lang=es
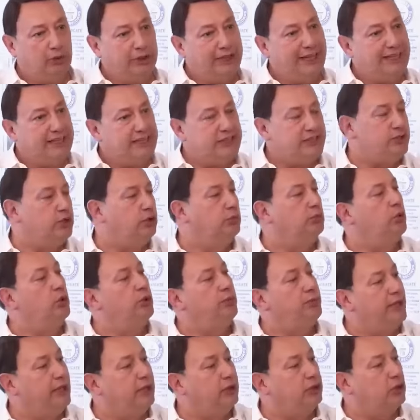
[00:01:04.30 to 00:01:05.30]
una decisión
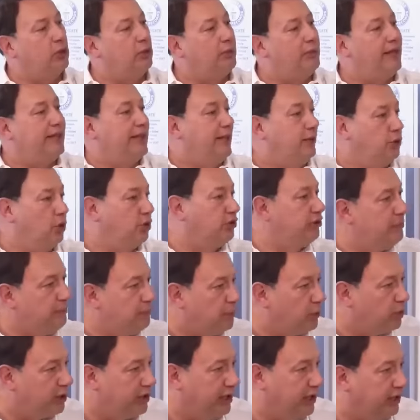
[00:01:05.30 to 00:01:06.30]
muy bien tomada, no sé
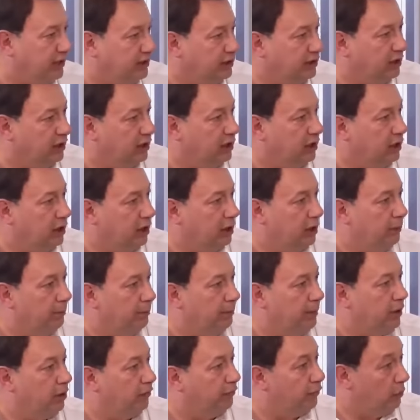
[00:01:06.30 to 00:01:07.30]
por quién,
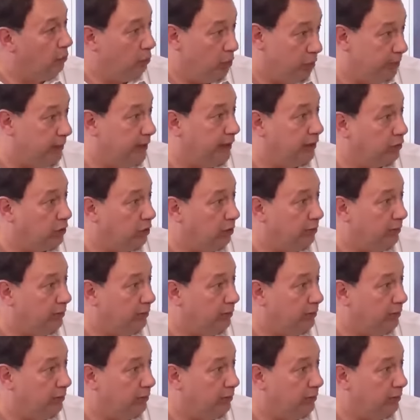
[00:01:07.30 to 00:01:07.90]
pero fue muy bien